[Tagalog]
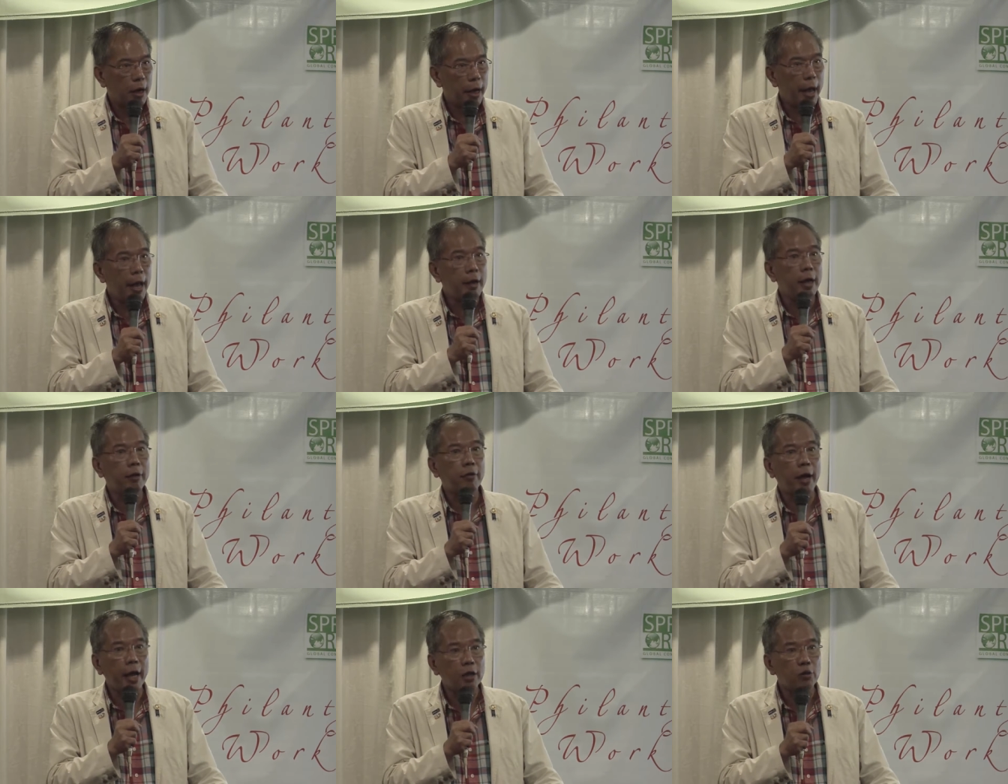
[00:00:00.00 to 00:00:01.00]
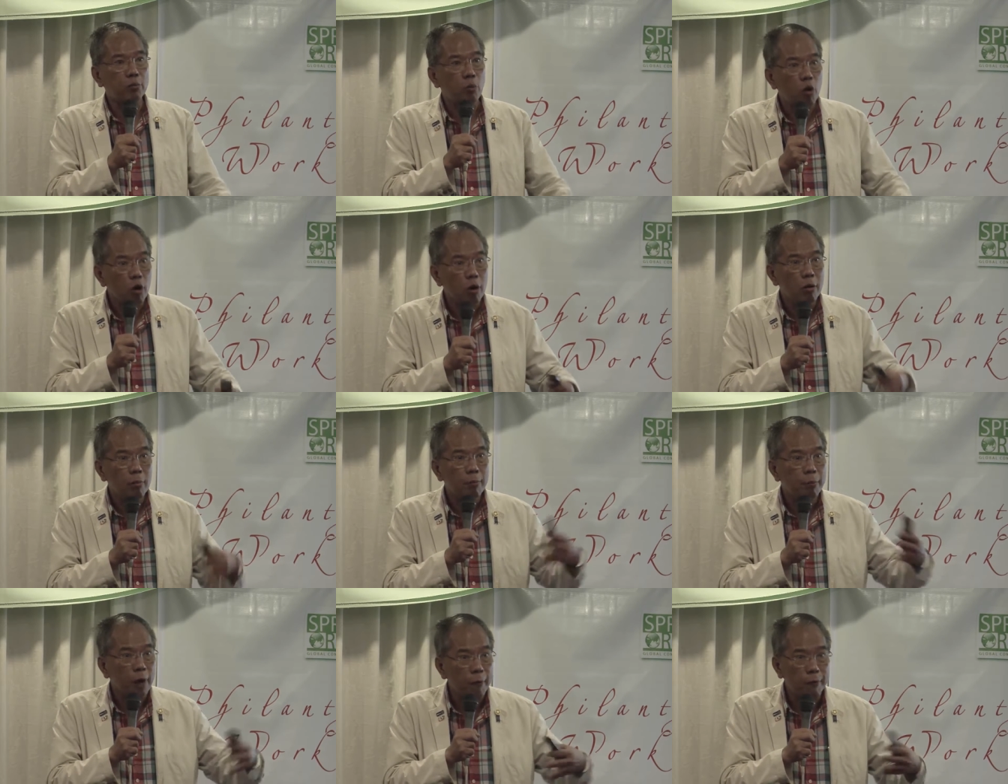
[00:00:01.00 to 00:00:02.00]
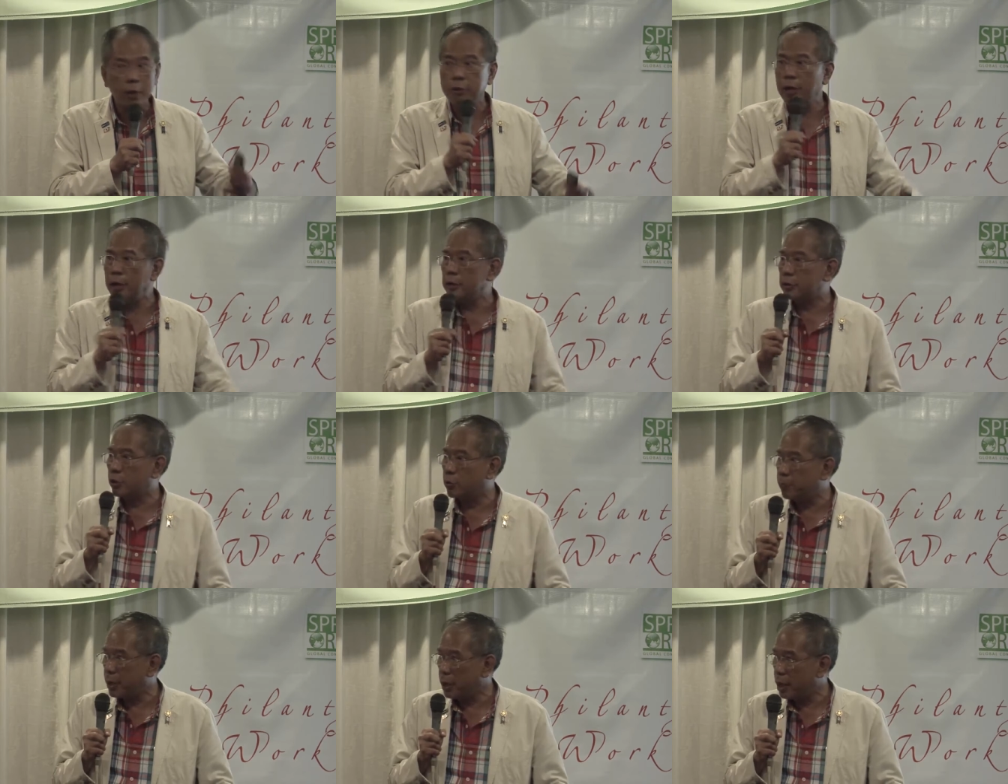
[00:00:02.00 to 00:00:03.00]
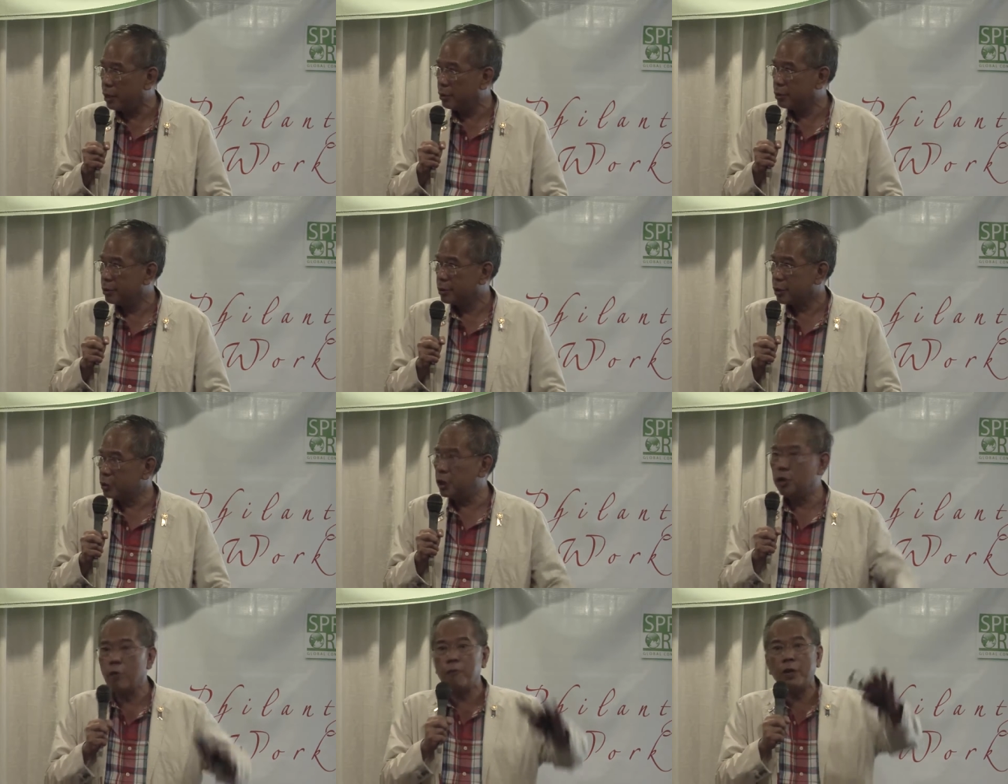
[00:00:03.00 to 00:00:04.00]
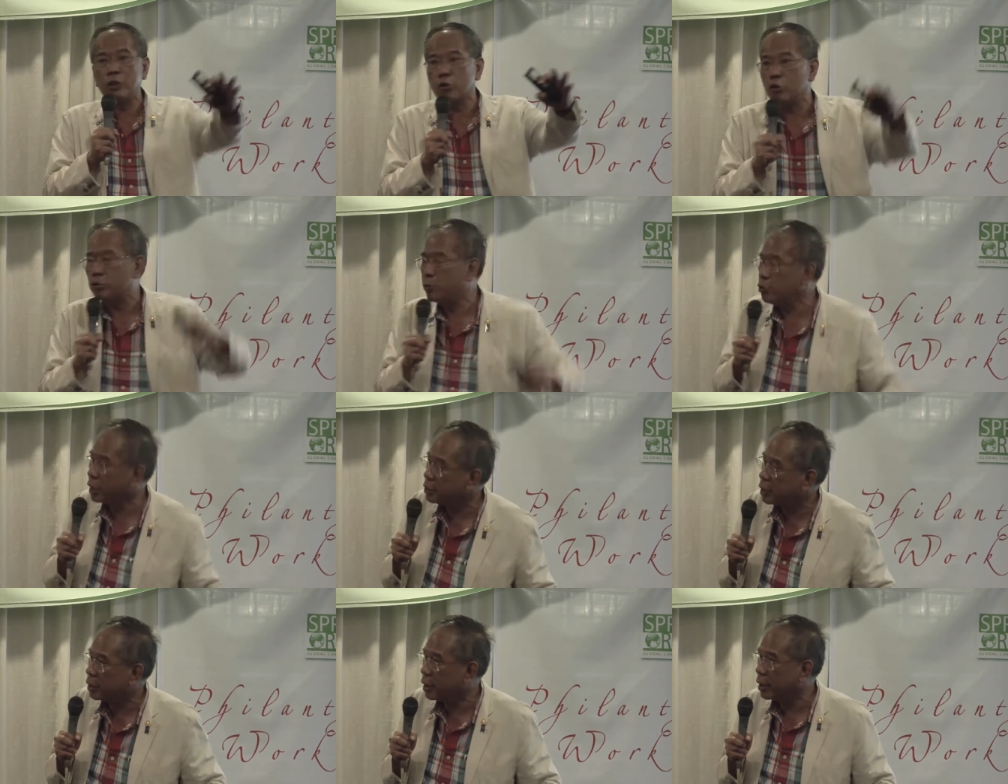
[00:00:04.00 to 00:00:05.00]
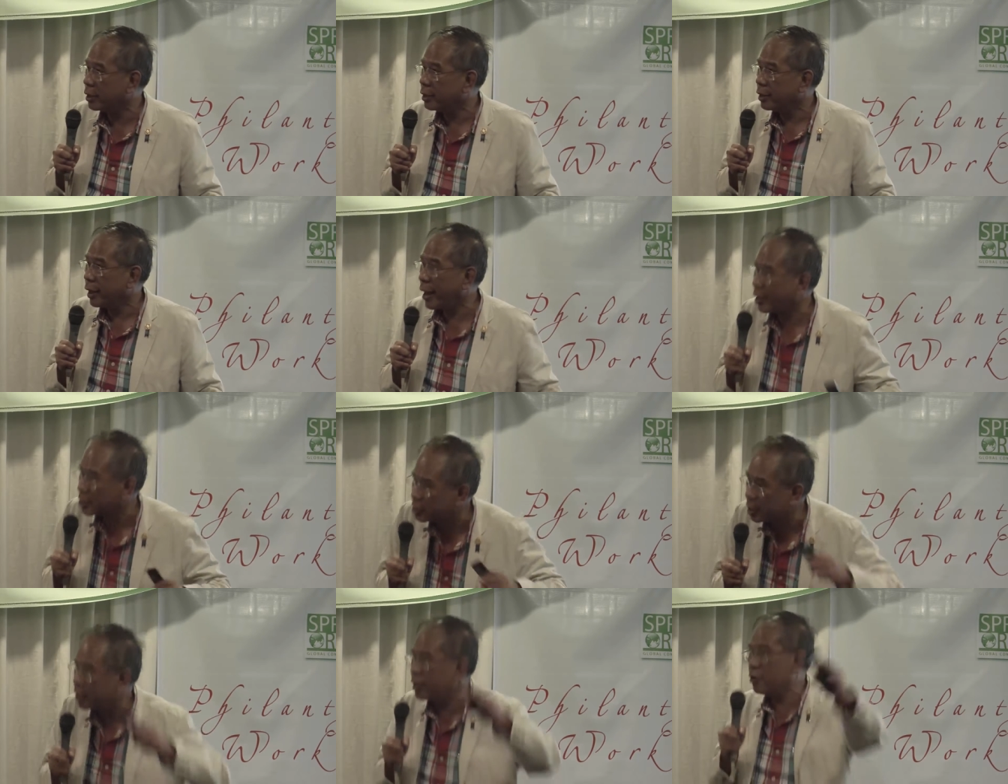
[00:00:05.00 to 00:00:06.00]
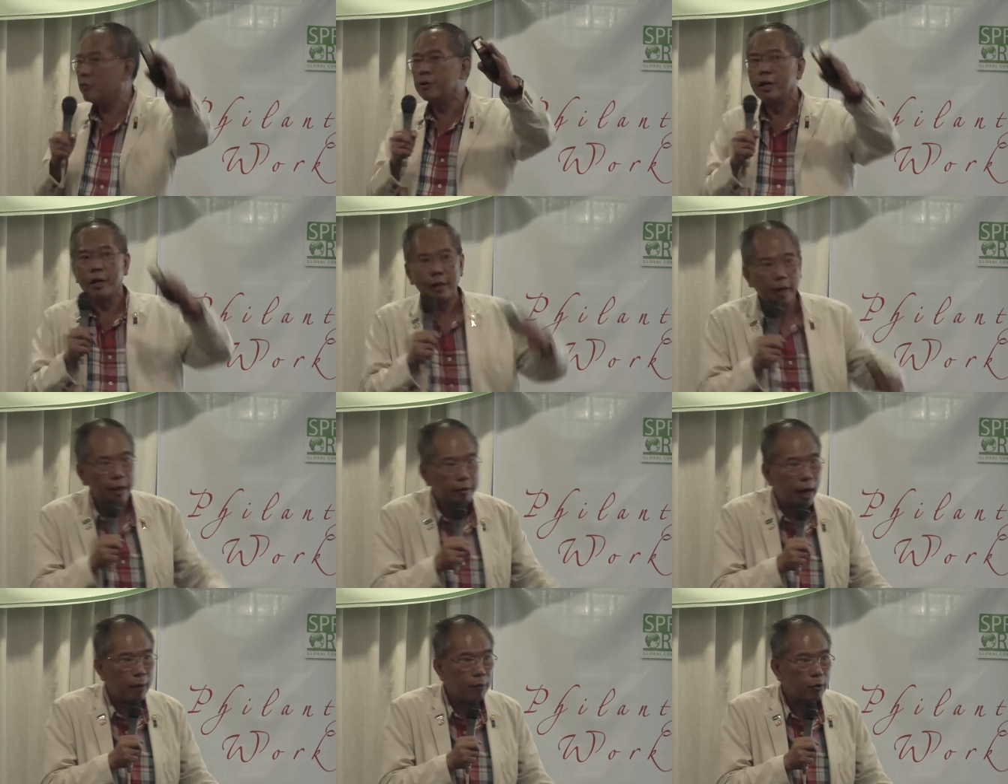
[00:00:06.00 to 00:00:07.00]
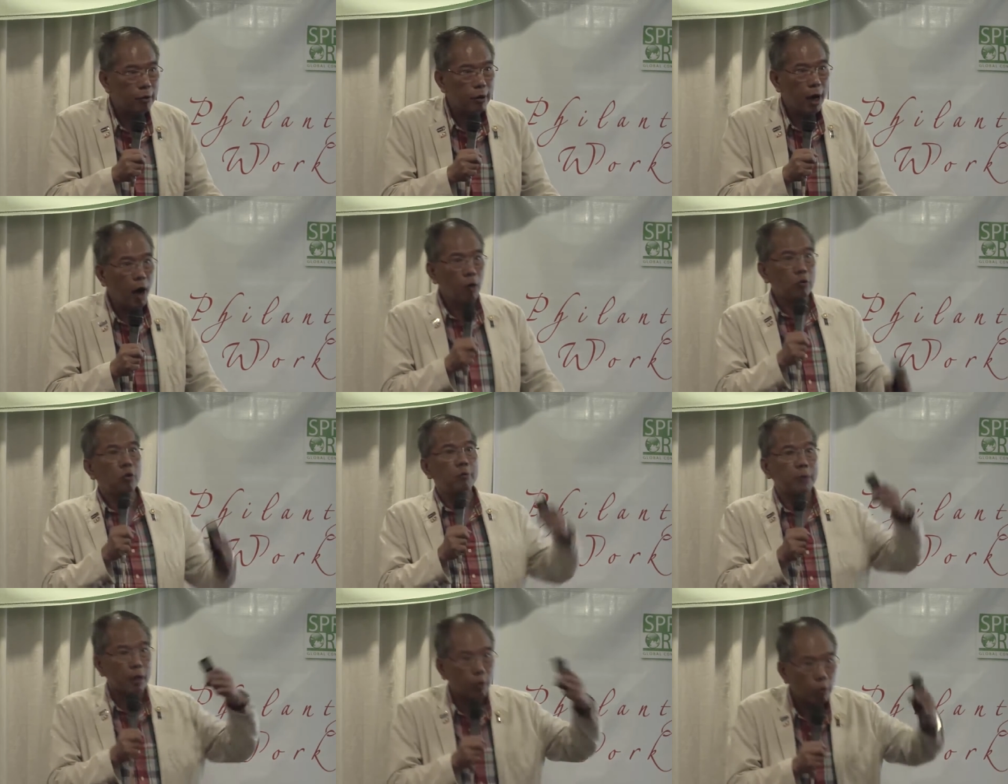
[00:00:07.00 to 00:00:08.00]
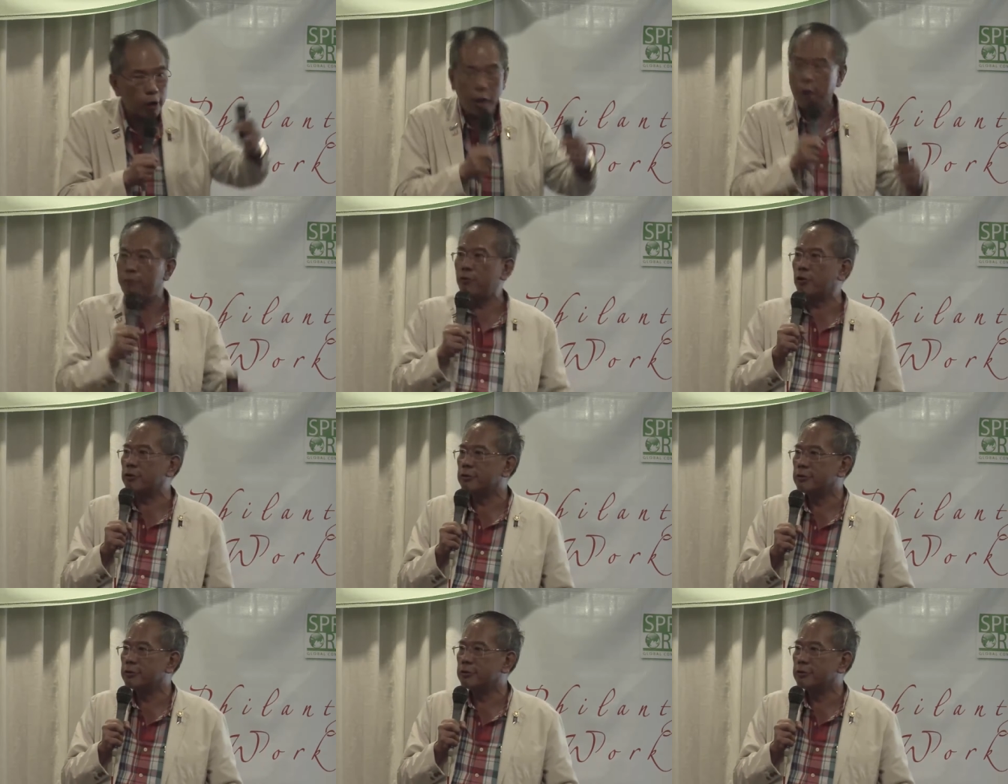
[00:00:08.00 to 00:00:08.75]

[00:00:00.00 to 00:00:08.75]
And it creates more profit din sa kumpanya eh. Kasi yung fixed cost mo nandyan eh. Extra na yun kita mo out of their own effort